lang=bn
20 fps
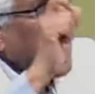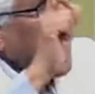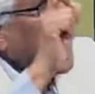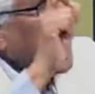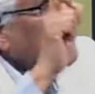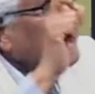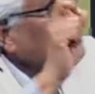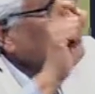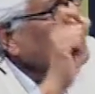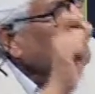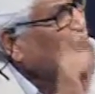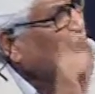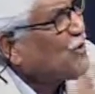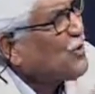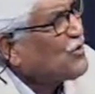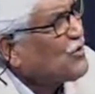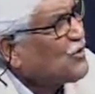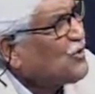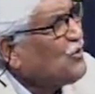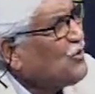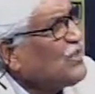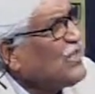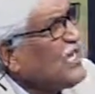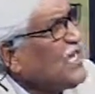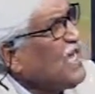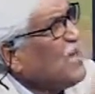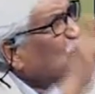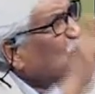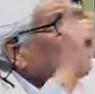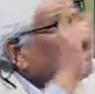আগামী প্রস্তুতি
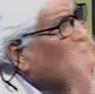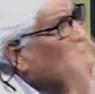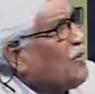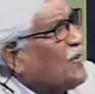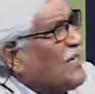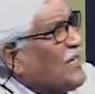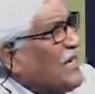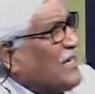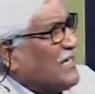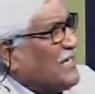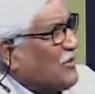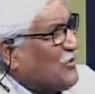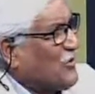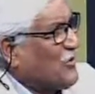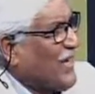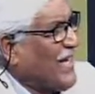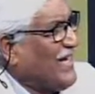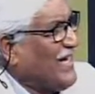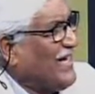এবং সংধানটা কথা